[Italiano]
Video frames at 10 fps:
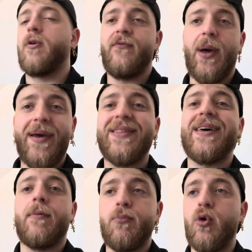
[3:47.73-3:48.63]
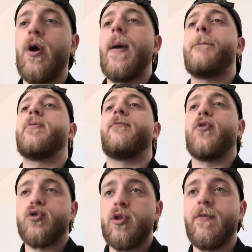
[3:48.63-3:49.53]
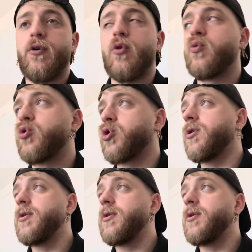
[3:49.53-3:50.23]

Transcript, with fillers: Ovviamente Rabiu è più forte di Foloruncio.